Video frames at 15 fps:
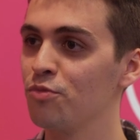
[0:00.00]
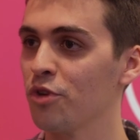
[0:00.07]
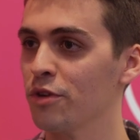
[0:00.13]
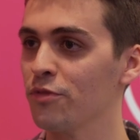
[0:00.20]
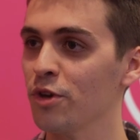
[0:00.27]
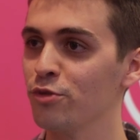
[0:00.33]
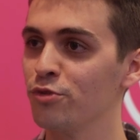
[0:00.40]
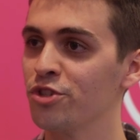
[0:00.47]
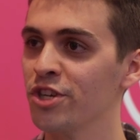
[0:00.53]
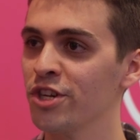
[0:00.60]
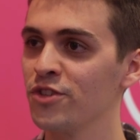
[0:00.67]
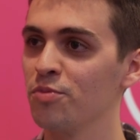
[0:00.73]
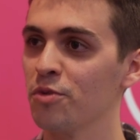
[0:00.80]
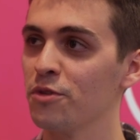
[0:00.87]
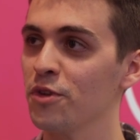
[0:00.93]
vous pourriez faire du
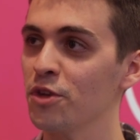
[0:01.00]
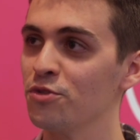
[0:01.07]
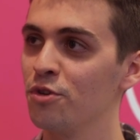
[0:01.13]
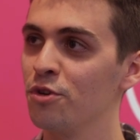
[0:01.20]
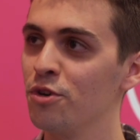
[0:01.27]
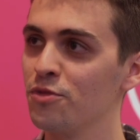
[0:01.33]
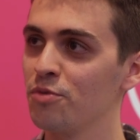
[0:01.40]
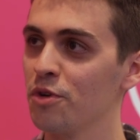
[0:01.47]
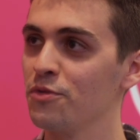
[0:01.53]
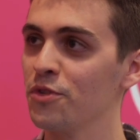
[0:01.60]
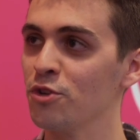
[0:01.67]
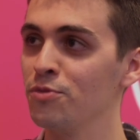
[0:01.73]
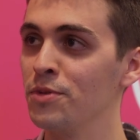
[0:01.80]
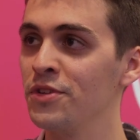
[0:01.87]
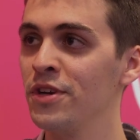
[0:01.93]
jazz, vous pourriez faire du rock, vous pourriez
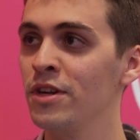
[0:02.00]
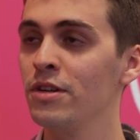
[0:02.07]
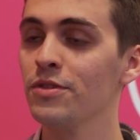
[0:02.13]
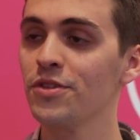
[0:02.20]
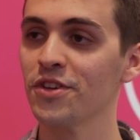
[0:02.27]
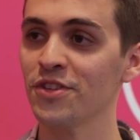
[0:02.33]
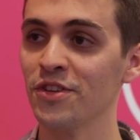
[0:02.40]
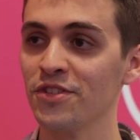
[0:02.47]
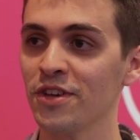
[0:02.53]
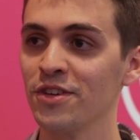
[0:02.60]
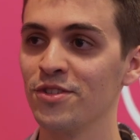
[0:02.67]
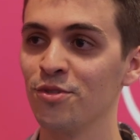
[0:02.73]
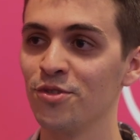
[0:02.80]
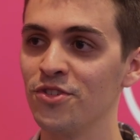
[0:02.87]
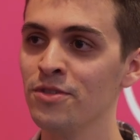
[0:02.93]
faire du metal. très
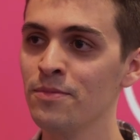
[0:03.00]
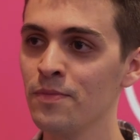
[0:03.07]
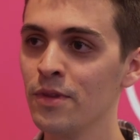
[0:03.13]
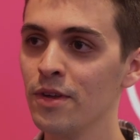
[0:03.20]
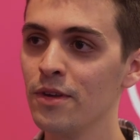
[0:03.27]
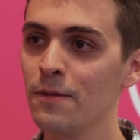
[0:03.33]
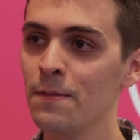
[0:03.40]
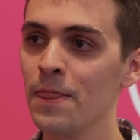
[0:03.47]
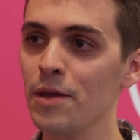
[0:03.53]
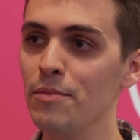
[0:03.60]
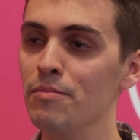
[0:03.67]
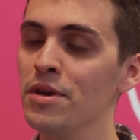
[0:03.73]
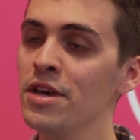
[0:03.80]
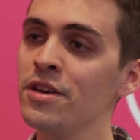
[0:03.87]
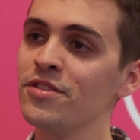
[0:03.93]
intéressant aussi.
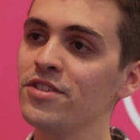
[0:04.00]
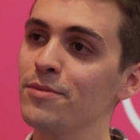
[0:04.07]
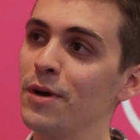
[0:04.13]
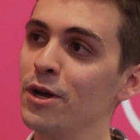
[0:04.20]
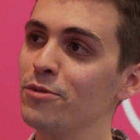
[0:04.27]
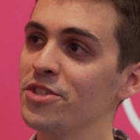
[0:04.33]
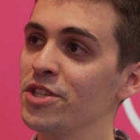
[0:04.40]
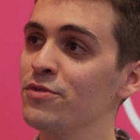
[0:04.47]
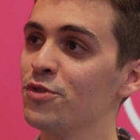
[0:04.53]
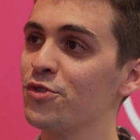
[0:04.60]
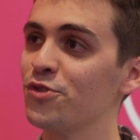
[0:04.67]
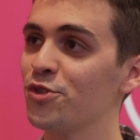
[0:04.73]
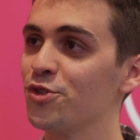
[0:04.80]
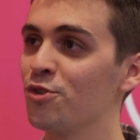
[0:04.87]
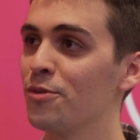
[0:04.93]
Mais c'est pas l'objectif de
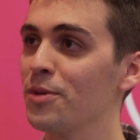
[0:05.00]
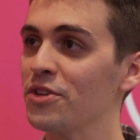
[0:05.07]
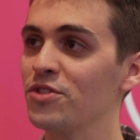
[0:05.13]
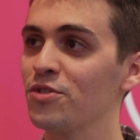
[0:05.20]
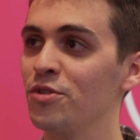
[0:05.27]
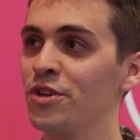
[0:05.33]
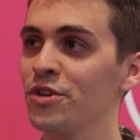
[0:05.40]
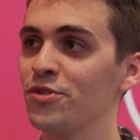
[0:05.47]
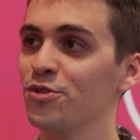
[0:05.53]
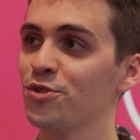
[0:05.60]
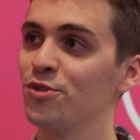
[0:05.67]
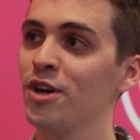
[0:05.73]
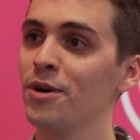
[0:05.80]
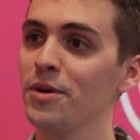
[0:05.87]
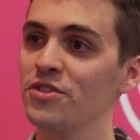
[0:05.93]
ce jeu en particulier. Ce
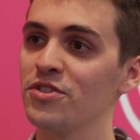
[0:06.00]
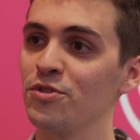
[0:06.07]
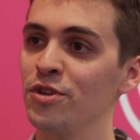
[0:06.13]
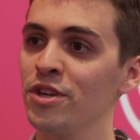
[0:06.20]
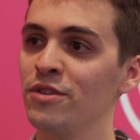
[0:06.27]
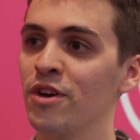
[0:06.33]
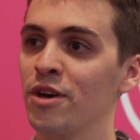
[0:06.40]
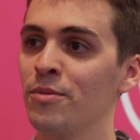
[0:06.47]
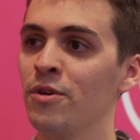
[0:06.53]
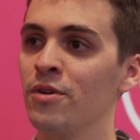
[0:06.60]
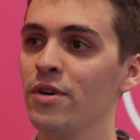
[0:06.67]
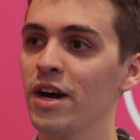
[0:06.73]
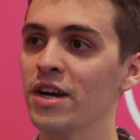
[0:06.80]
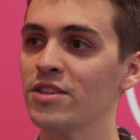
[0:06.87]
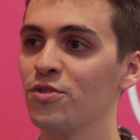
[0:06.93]
jeu-là en particulier, est
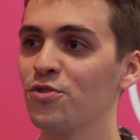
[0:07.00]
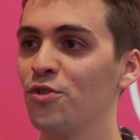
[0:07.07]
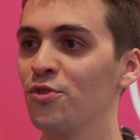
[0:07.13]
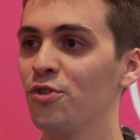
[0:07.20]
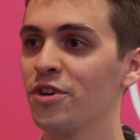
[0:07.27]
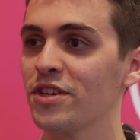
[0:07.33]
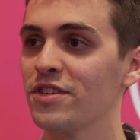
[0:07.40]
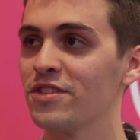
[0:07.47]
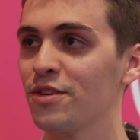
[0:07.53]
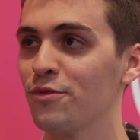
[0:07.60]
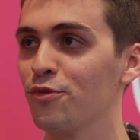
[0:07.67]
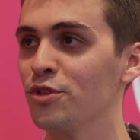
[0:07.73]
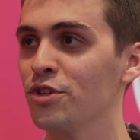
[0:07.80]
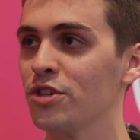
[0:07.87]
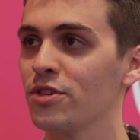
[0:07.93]
vraiment axé autour de l'orchestre
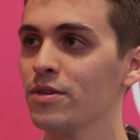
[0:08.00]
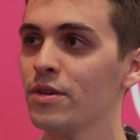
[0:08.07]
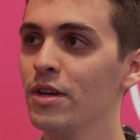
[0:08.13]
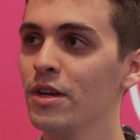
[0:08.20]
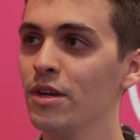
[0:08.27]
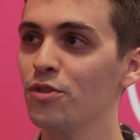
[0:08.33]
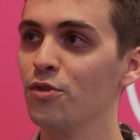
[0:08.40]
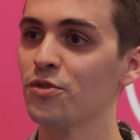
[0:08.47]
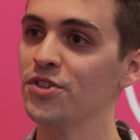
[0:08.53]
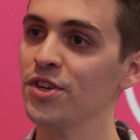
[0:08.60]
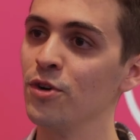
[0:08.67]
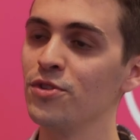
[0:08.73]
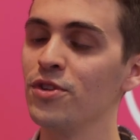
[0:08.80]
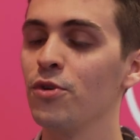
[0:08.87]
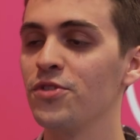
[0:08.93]
symphonique. Donc
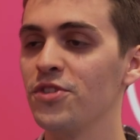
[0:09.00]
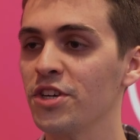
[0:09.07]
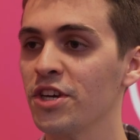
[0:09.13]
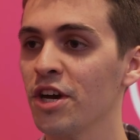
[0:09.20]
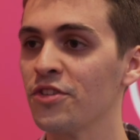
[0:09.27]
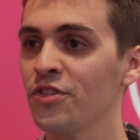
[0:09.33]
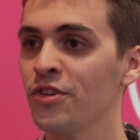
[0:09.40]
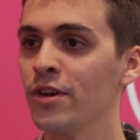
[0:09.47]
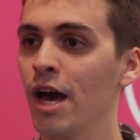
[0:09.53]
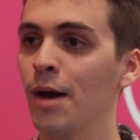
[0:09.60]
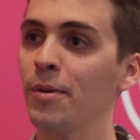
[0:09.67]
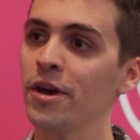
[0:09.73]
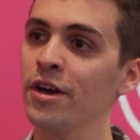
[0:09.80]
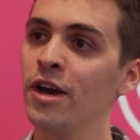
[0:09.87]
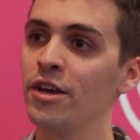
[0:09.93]
ça, on a aussi écarté,
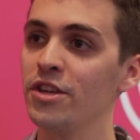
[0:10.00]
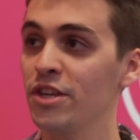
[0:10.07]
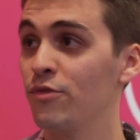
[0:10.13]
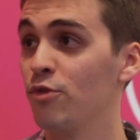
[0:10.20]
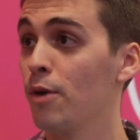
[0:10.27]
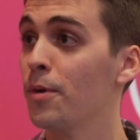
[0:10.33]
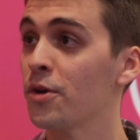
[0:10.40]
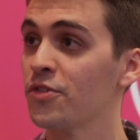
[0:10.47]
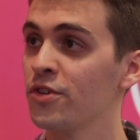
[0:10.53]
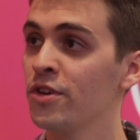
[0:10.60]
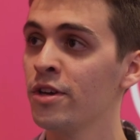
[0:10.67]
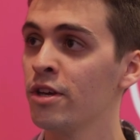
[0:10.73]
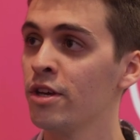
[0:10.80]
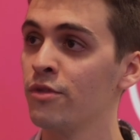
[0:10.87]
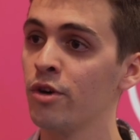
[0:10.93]
après y avoir pensé
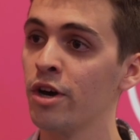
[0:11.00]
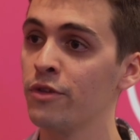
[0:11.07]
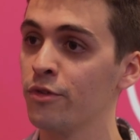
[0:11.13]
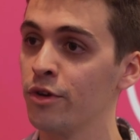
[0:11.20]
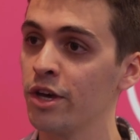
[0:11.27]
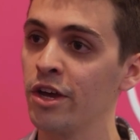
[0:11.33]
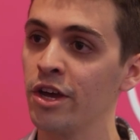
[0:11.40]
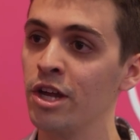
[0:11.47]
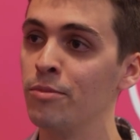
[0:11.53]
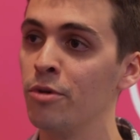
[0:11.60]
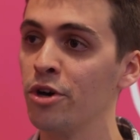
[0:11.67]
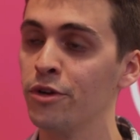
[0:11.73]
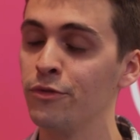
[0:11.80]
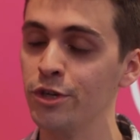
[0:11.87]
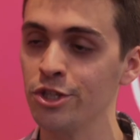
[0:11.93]
et y avoir
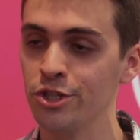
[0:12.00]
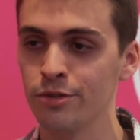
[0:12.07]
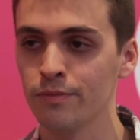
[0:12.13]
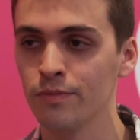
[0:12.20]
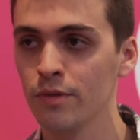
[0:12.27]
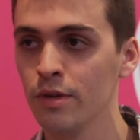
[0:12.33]
réellement réfléchi.